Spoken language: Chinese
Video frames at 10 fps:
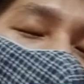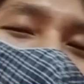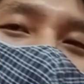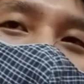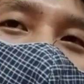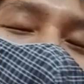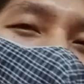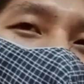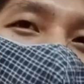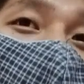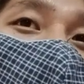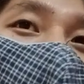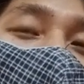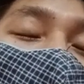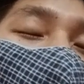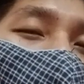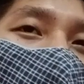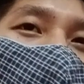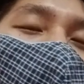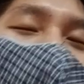我就是我已经是我
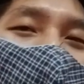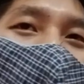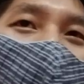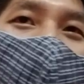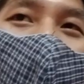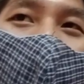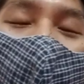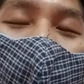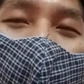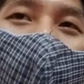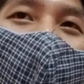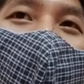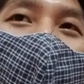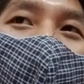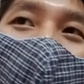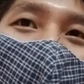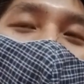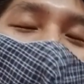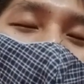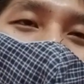自己自己中国的榴莲
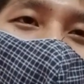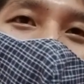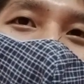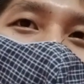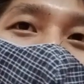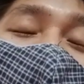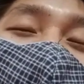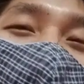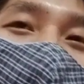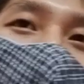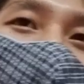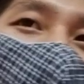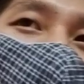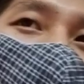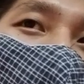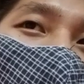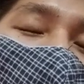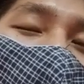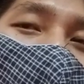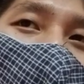生产榴莲已经足够，
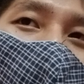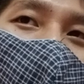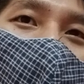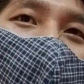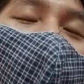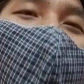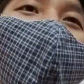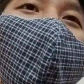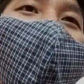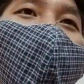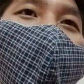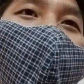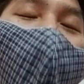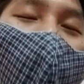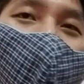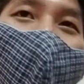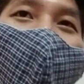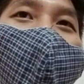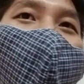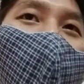呃供应我的国家
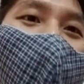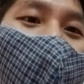的榴莲。